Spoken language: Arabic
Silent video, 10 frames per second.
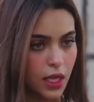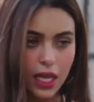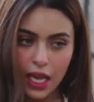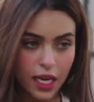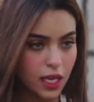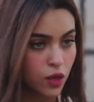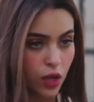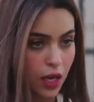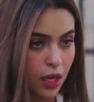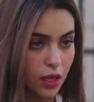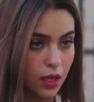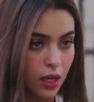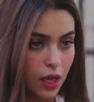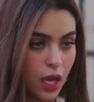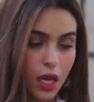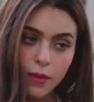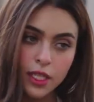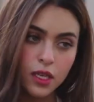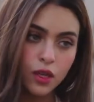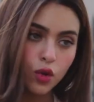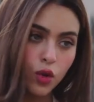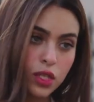انت اتجننت ولا ايه هي مين دي اللي تغور